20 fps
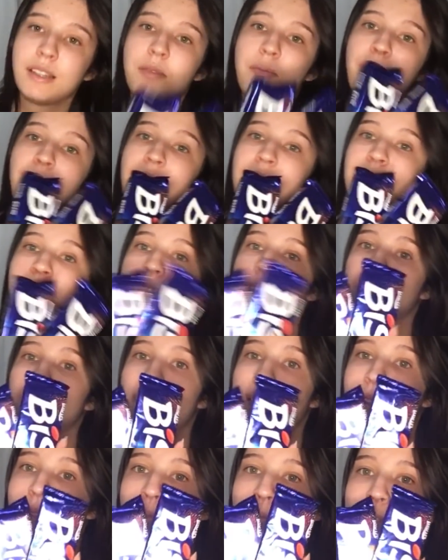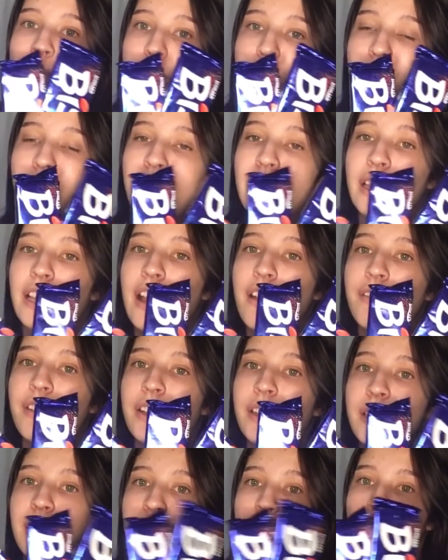eu peguei esses 3 bis, porque
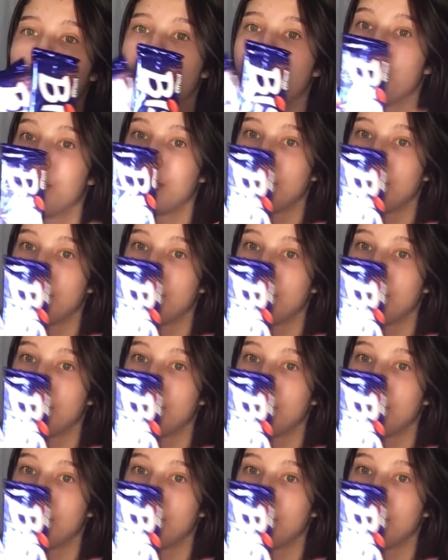tava 3 por